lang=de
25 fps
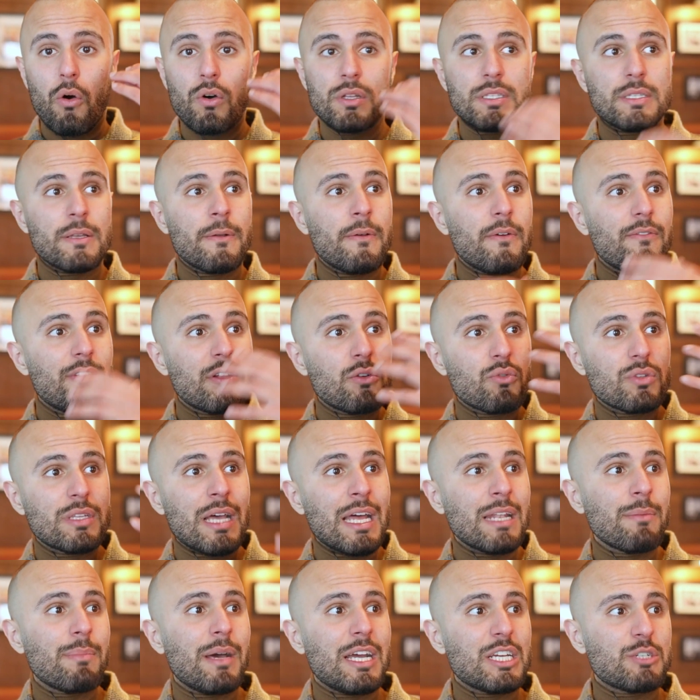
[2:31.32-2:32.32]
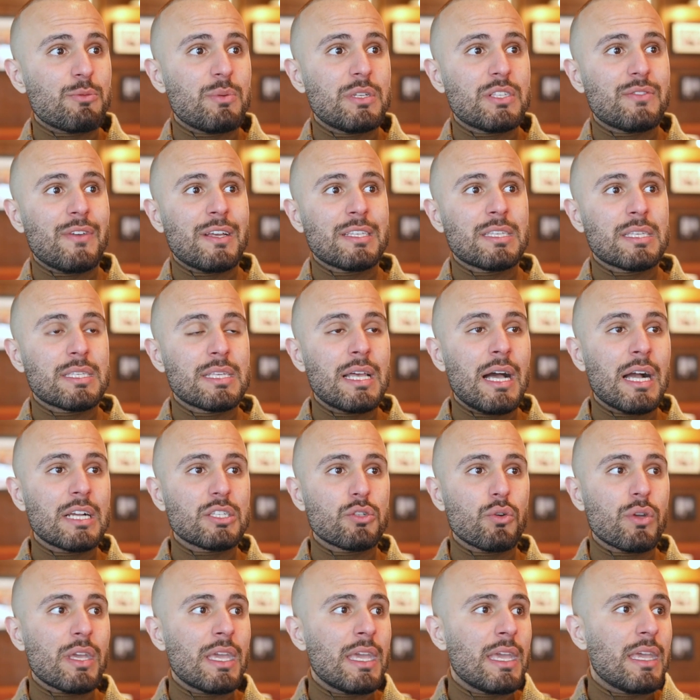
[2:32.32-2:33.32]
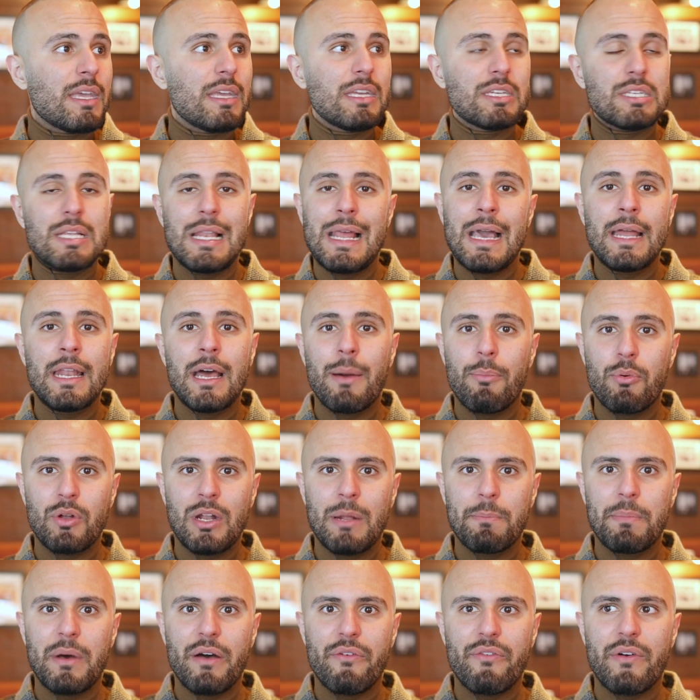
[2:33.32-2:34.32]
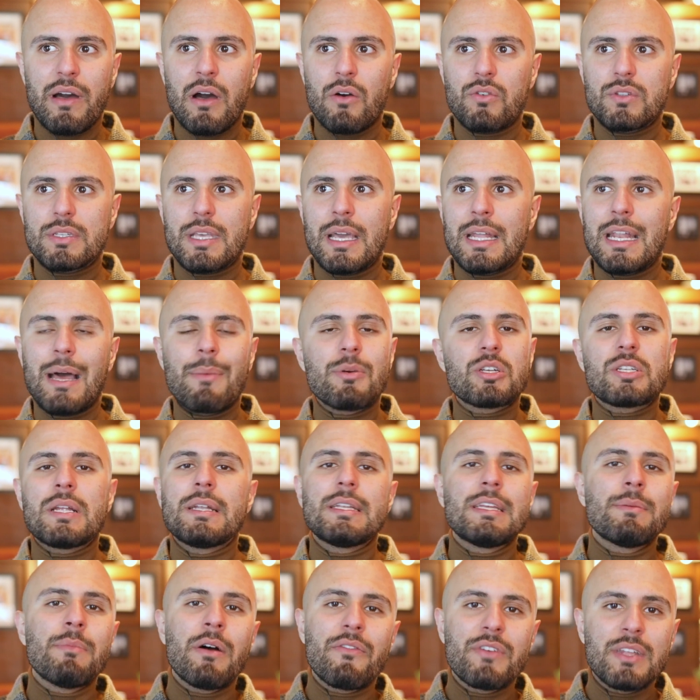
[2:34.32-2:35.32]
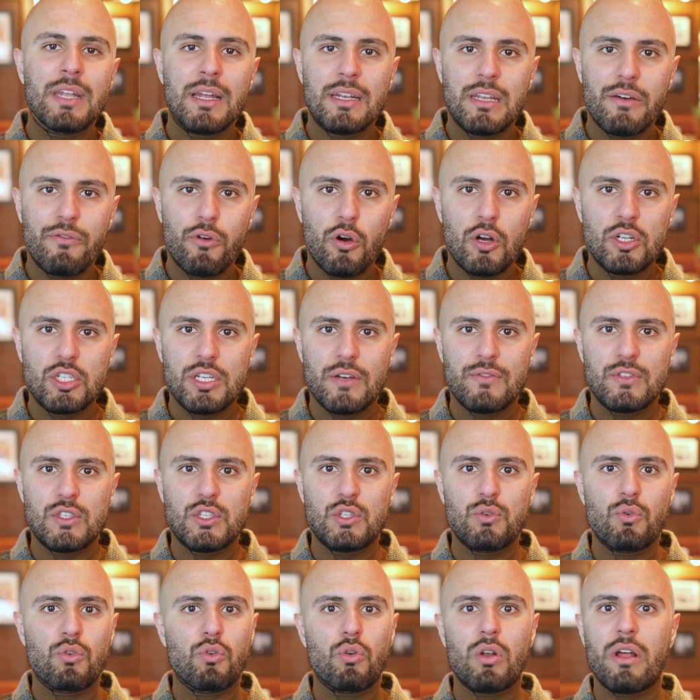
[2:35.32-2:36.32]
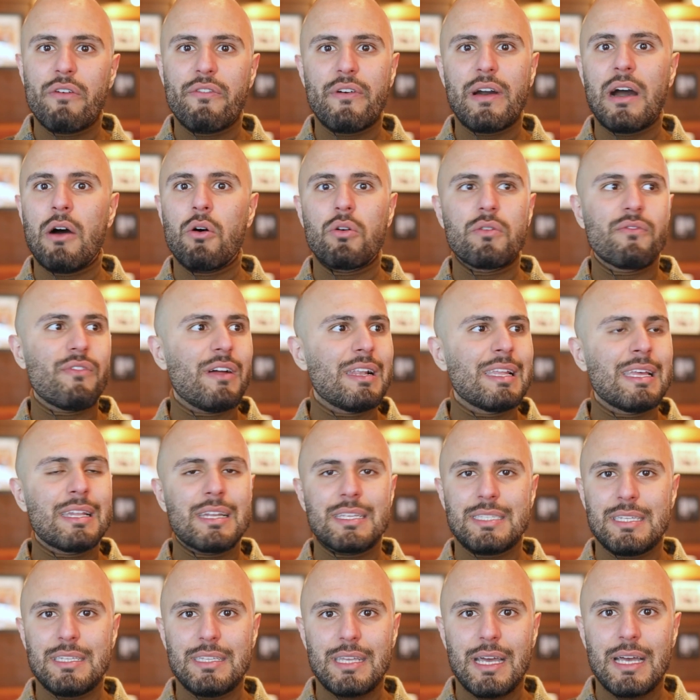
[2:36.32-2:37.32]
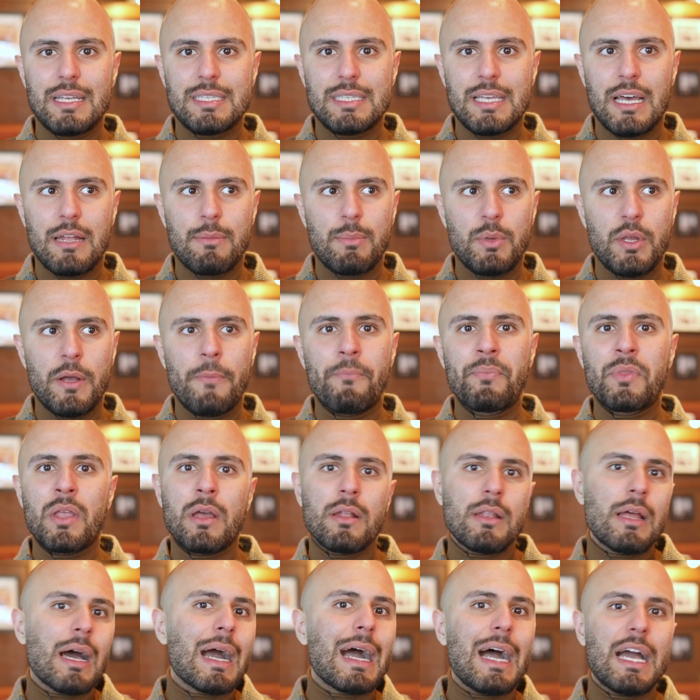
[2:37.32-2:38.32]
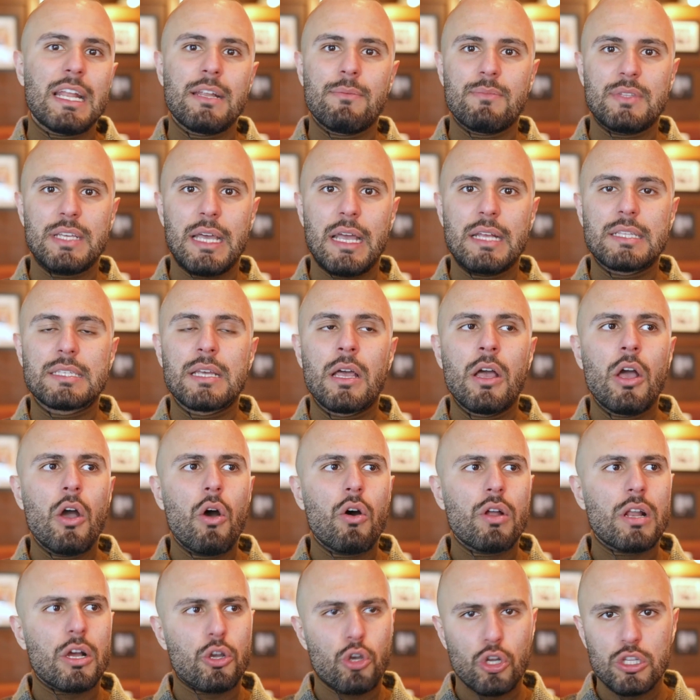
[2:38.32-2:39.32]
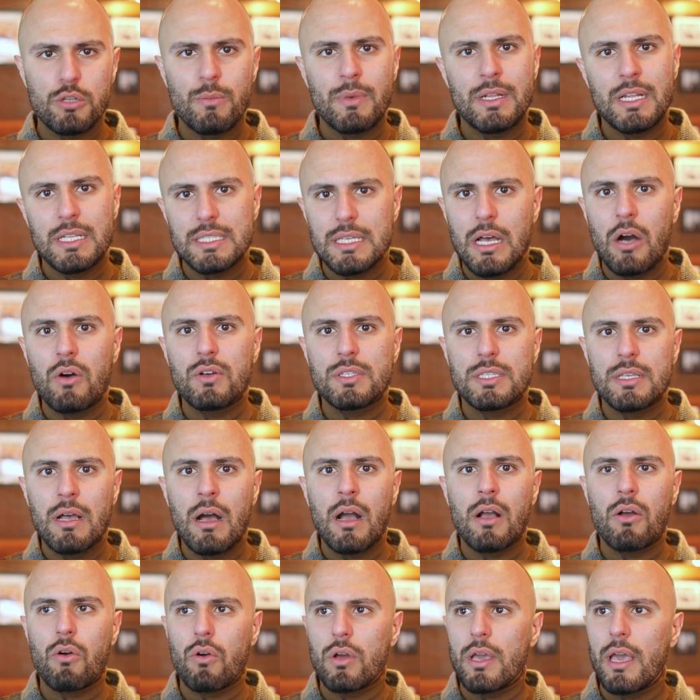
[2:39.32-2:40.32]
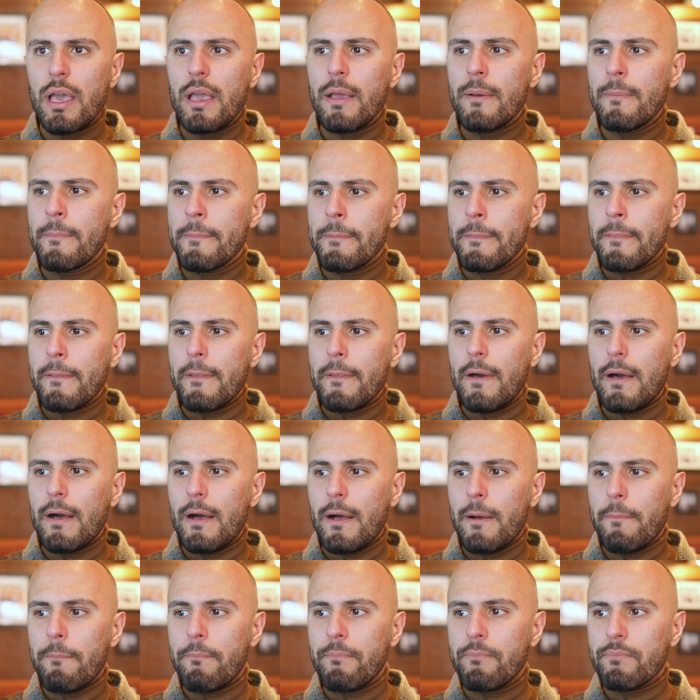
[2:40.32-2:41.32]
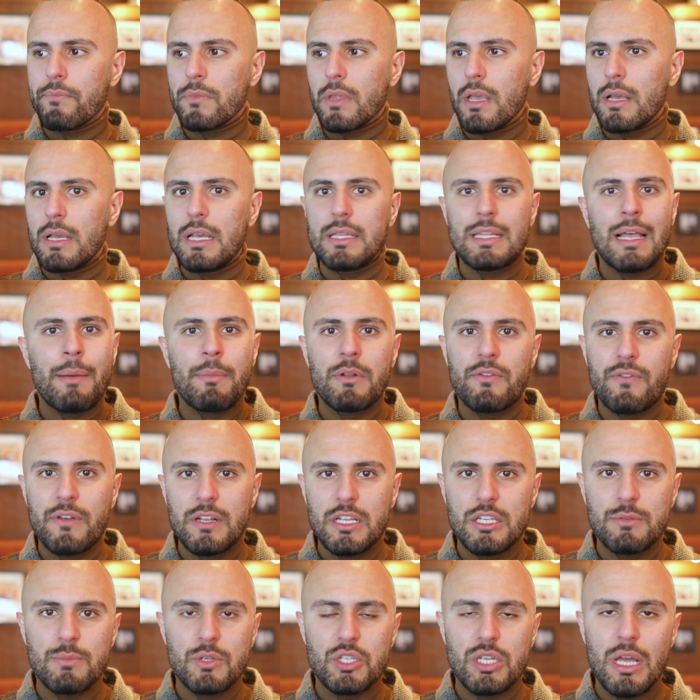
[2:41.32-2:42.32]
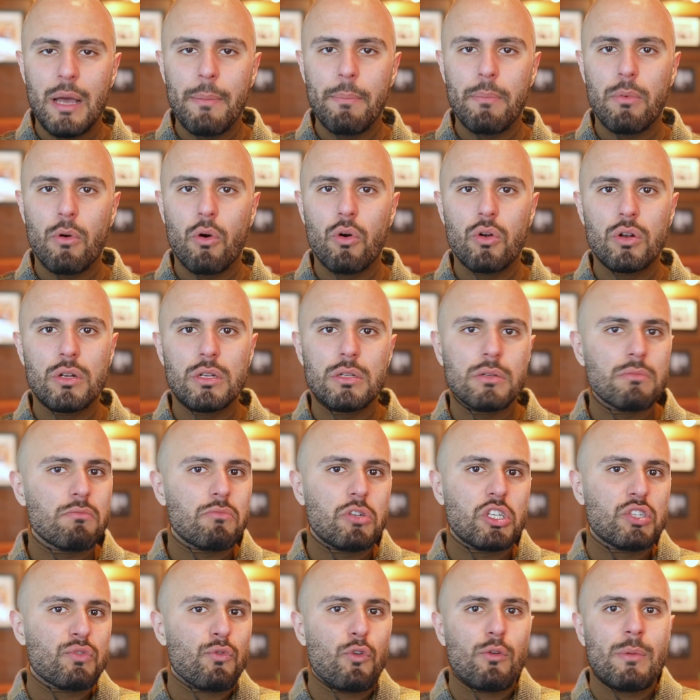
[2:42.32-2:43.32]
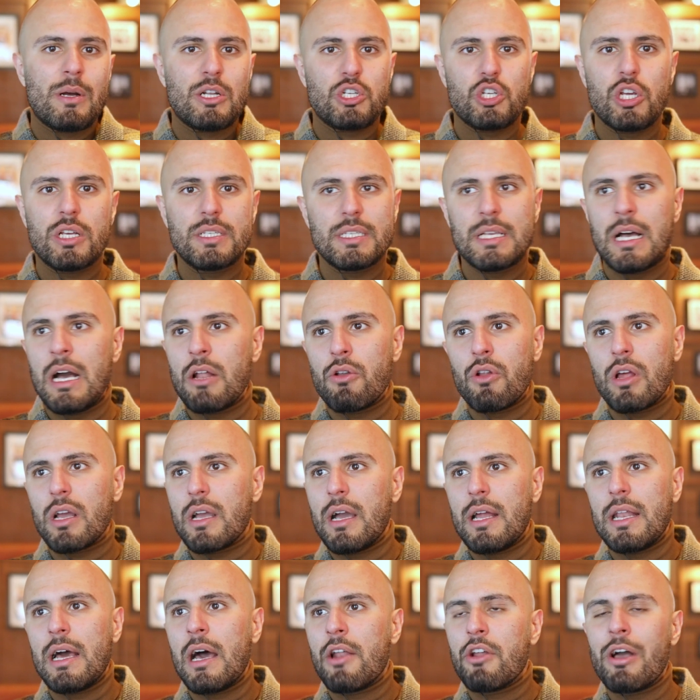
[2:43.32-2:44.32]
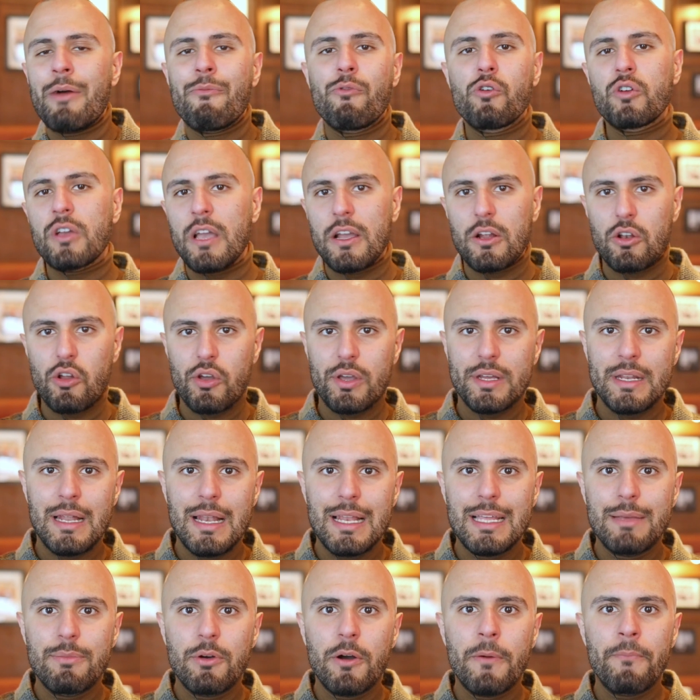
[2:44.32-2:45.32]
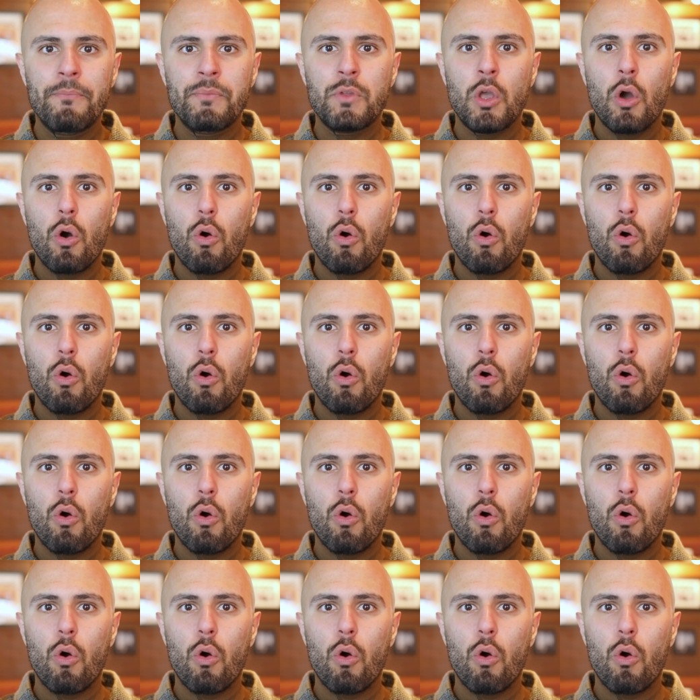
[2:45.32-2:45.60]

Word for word: Und wenn du dann beispielsweise sagst, okay, ich lerne ab und an ein paar Frauen kennen, aber ich lande immer wieder in der Freundschaftszone oder Frauen verlieren das Interesse an mir nach einem Date. Und dann könnte man jetzt auch sagen, okay, ähm, damit finde ich mich ab und ist wohl mein Schicksal oder keine Ahnung, habe wohl kein Glück in der Liebe.